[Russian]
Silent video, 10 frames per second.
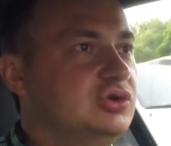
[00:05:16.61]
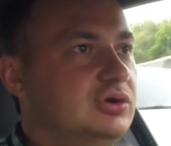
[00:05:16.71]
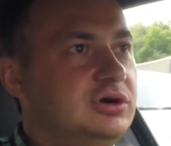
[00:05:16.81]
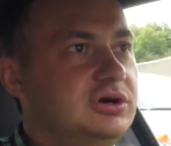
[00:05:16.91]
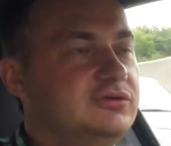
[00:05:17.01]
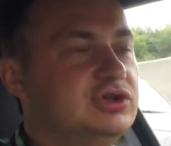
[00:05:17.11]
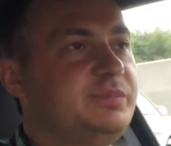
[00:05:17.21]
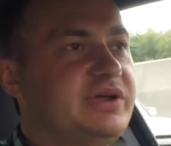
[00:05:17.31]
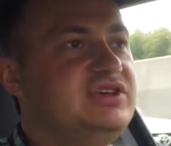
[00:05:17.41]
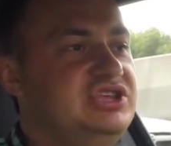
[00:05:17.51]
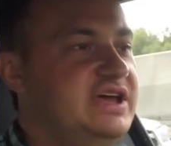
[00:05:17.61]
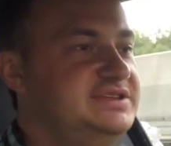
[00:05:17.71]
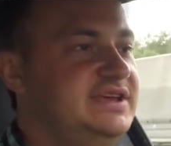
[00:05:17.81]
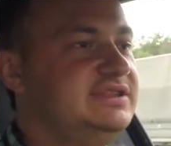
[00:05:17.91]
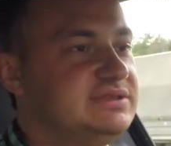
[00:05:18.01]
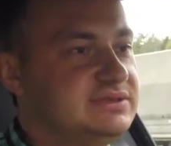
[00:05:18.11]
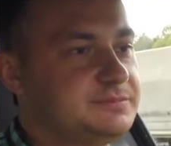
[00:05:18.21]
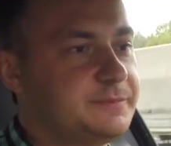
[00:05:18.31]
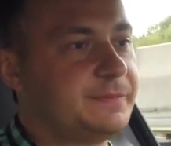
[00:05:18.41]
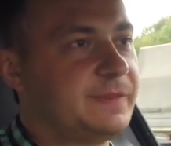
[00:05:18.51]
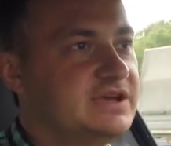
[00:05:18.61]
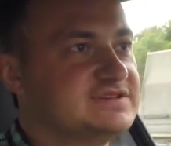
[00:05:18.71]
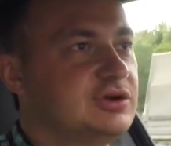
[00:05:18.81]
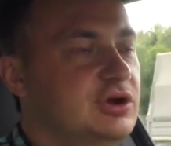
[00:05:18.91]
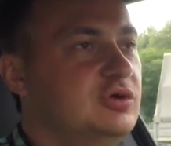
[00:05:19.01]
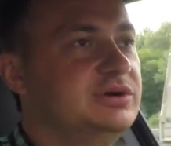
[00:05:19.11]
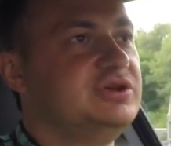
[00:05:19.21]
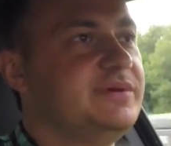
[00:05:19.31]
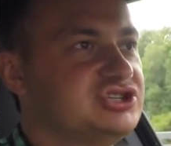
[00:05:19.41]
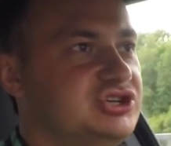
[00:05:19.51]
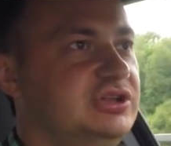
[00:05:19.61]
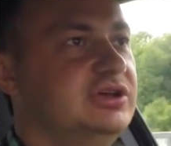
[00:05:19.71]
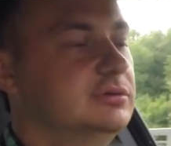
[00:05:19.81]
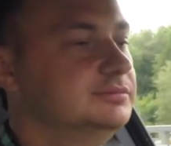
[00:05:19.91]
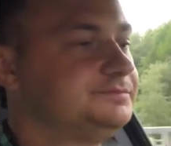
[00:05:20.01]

Но вот проведя день за рулем этой машины,